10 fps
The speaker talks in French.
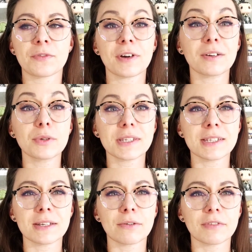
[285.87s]

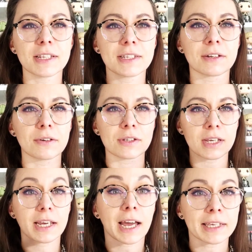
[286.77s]
phagocité, on va dire, euh,
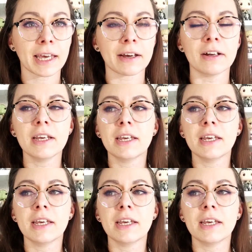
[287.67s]
sa carrière